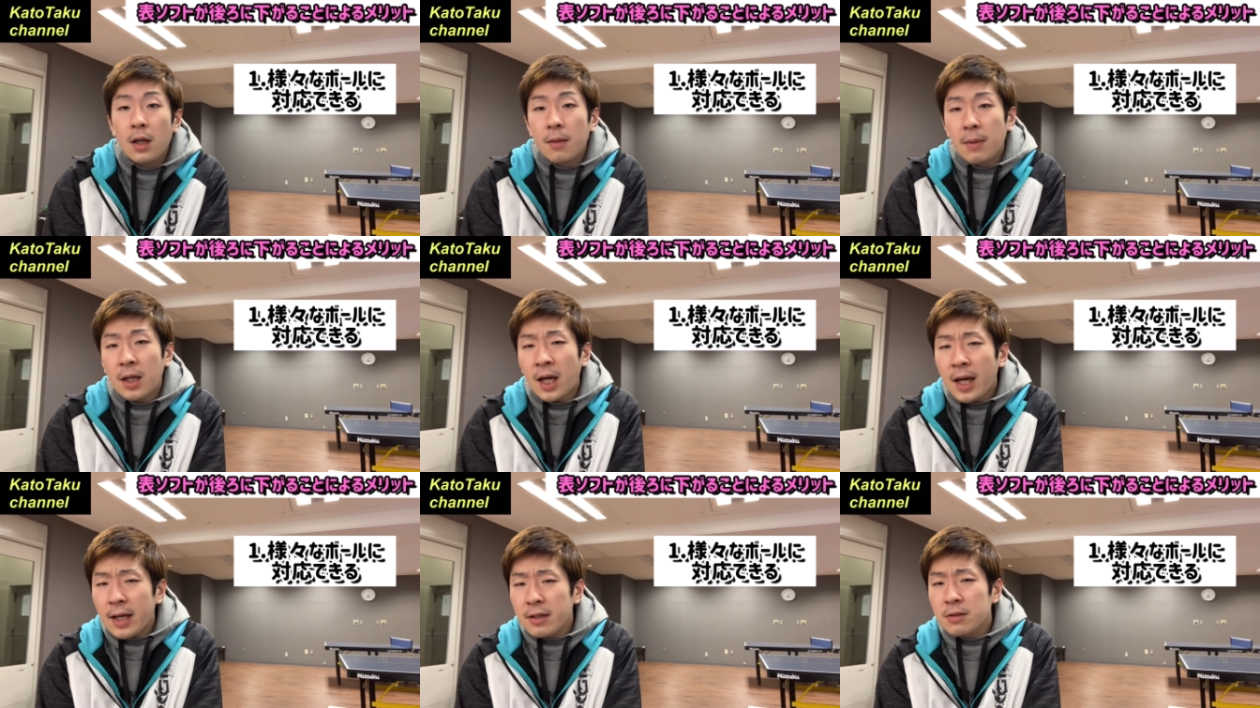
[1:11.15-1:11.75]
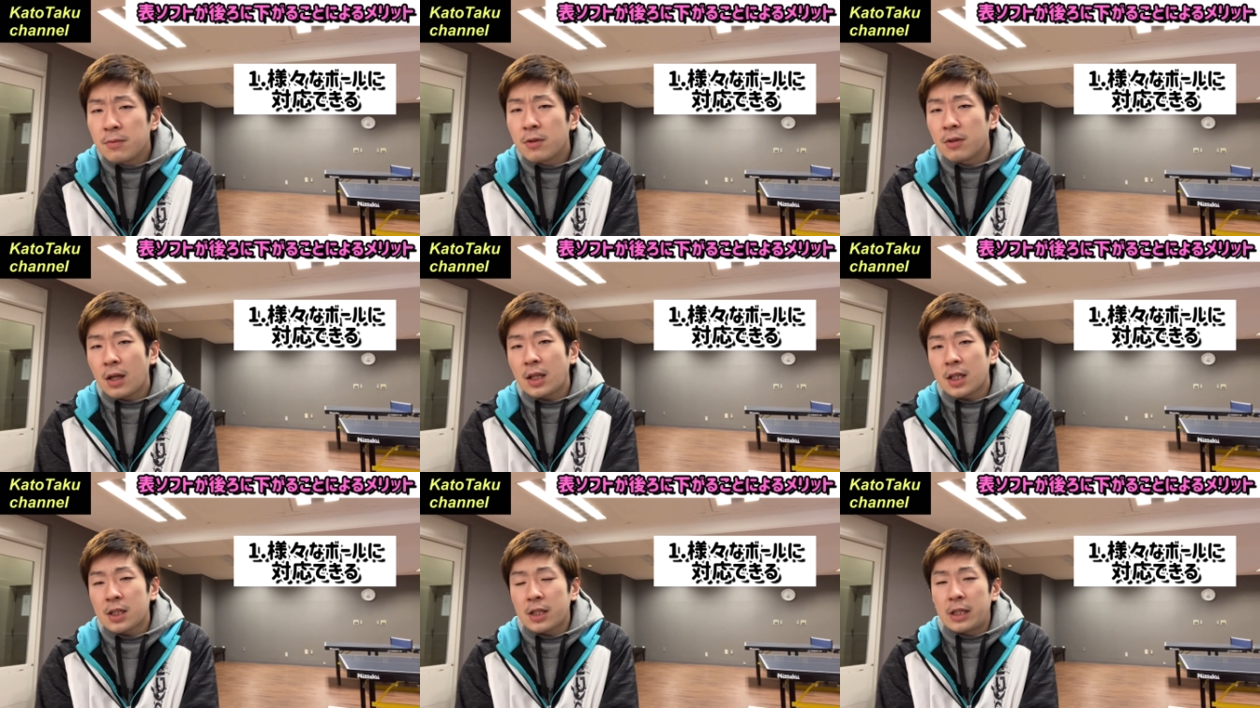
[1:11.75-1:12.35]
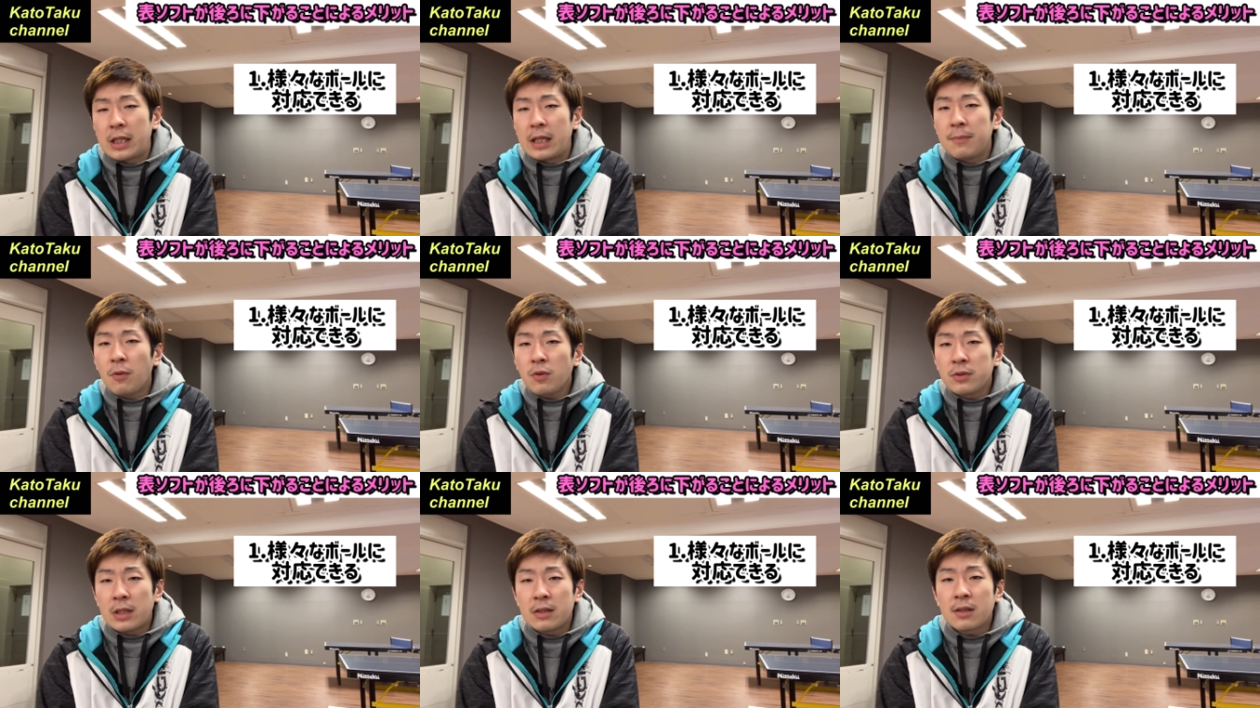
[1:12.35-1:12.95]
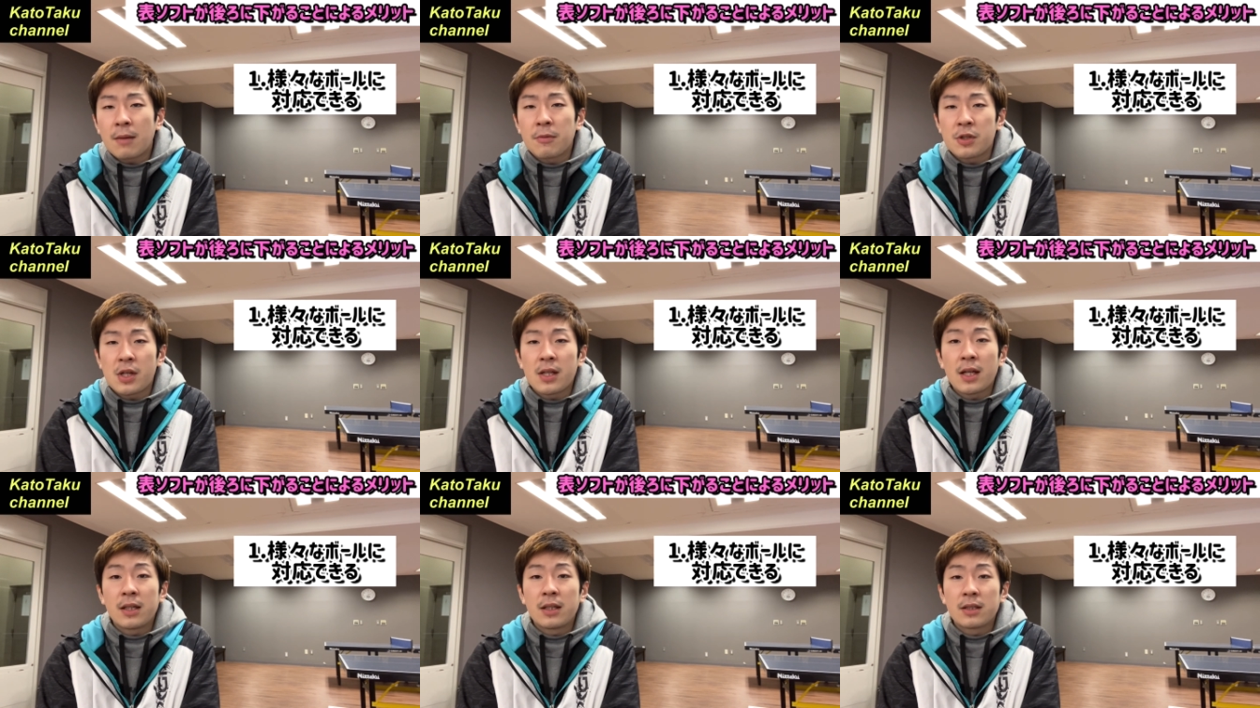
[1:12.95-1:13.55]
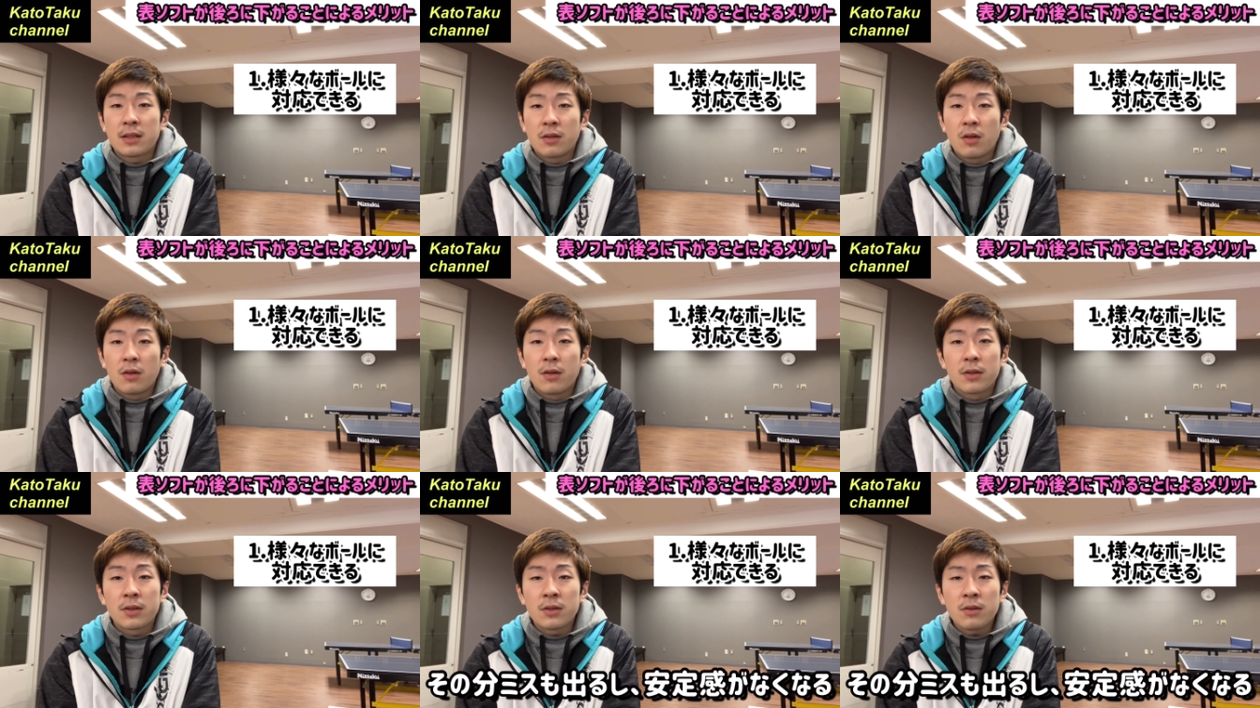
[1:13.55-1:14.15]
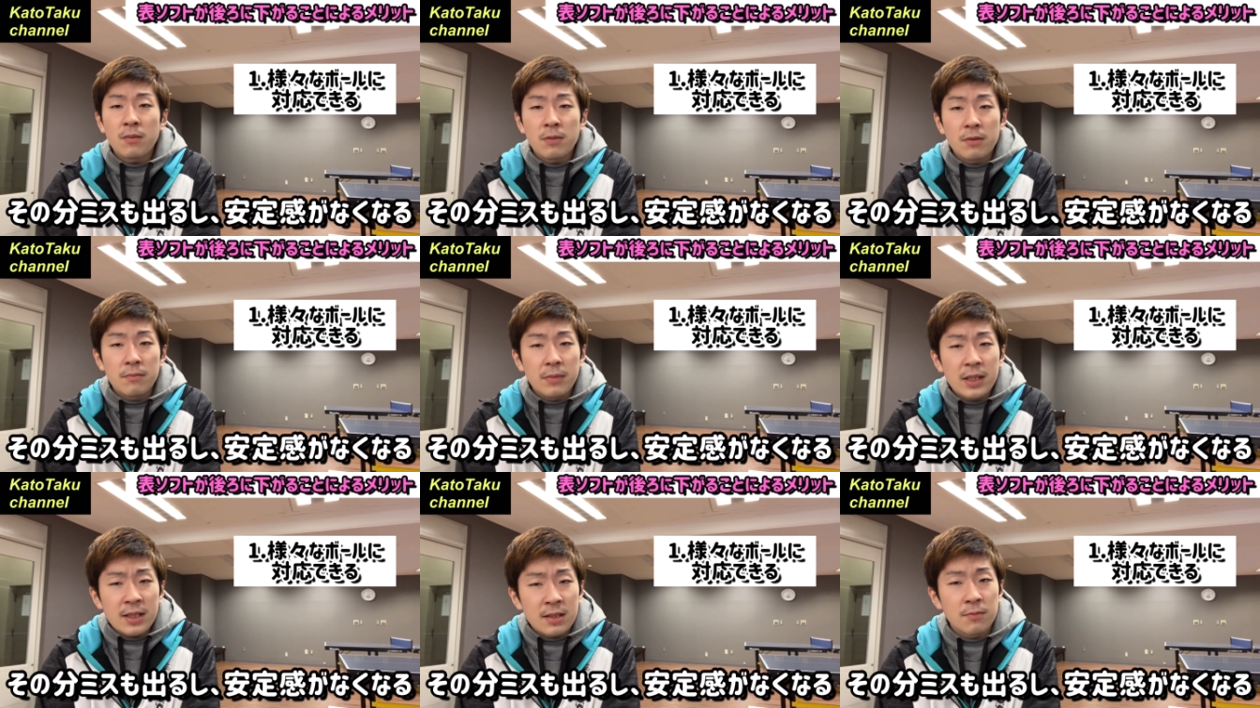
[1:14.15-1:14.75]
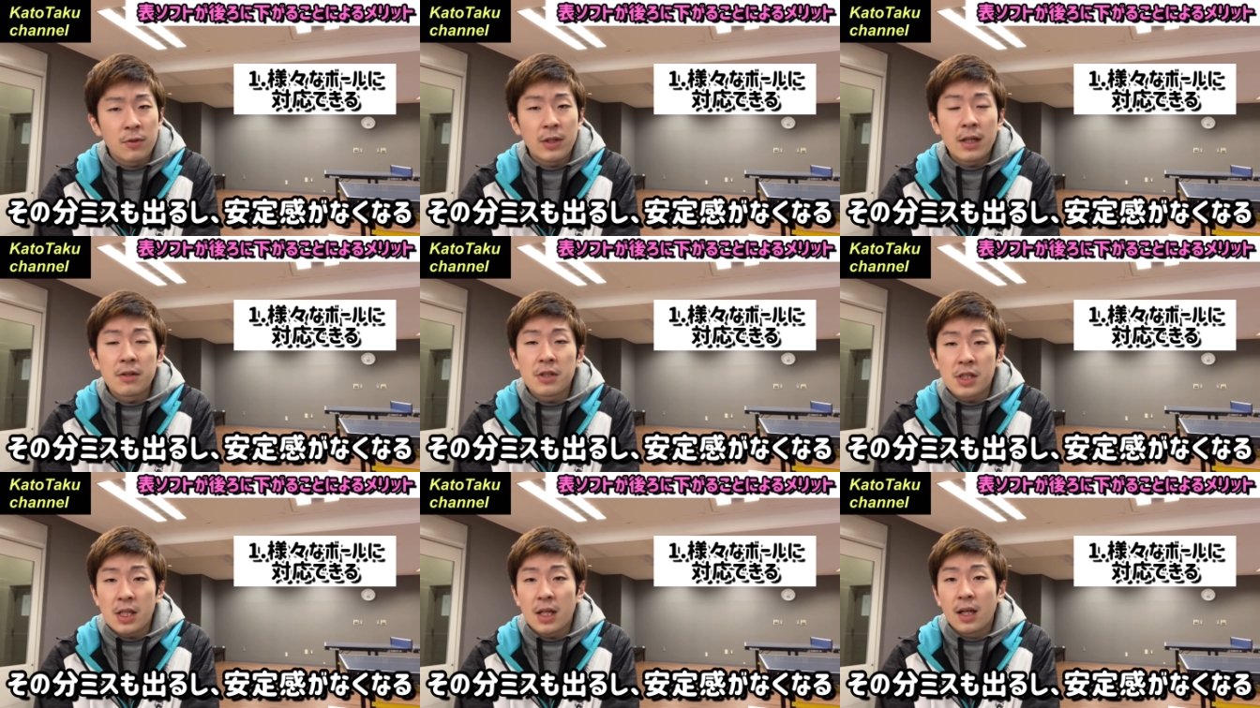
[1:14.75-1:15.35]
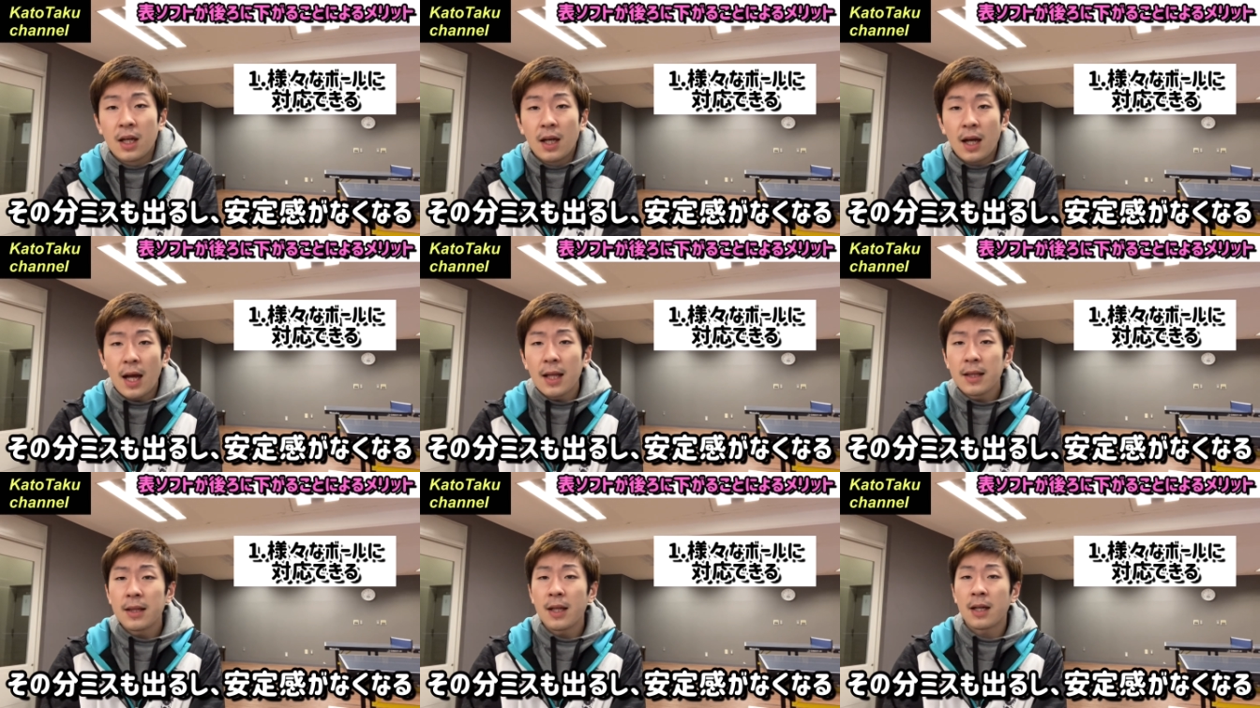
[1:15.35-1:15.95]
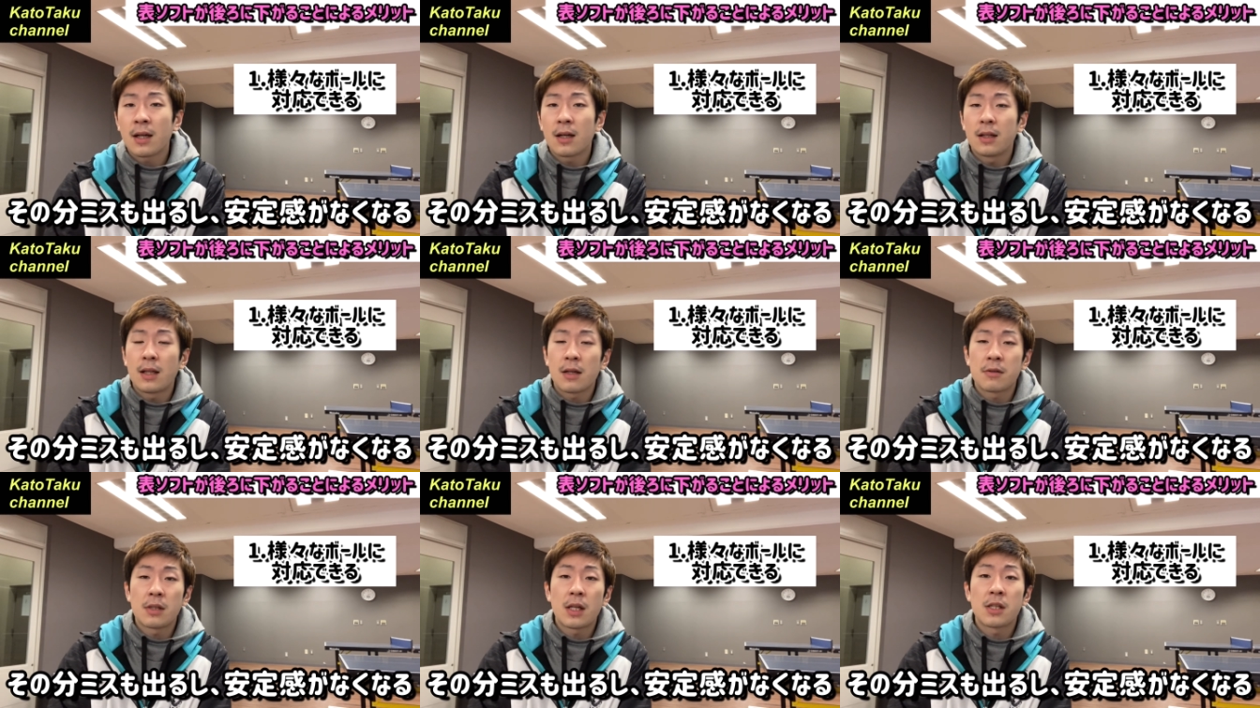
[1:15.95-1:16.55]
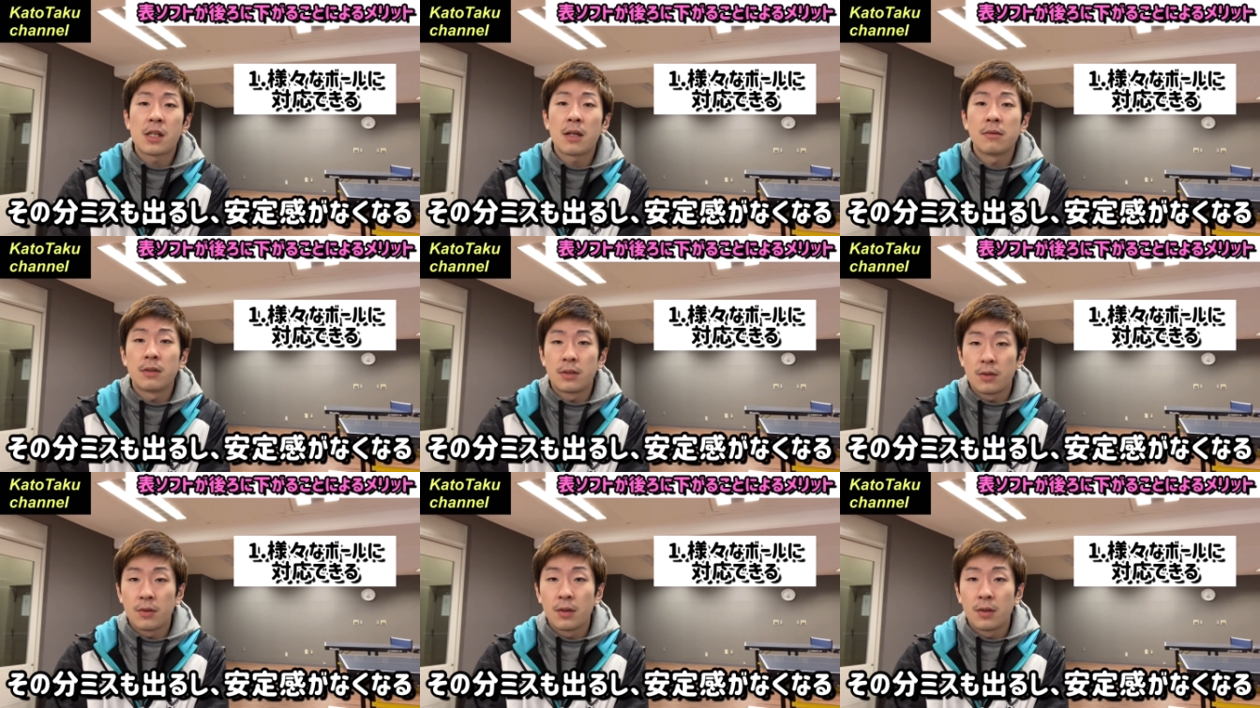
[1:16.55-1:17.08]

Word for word: まあ、カエルボールは確かにいいボール出るかもしれないんですけどその分ミスも出るし安定感がなくなっちゃうんですよ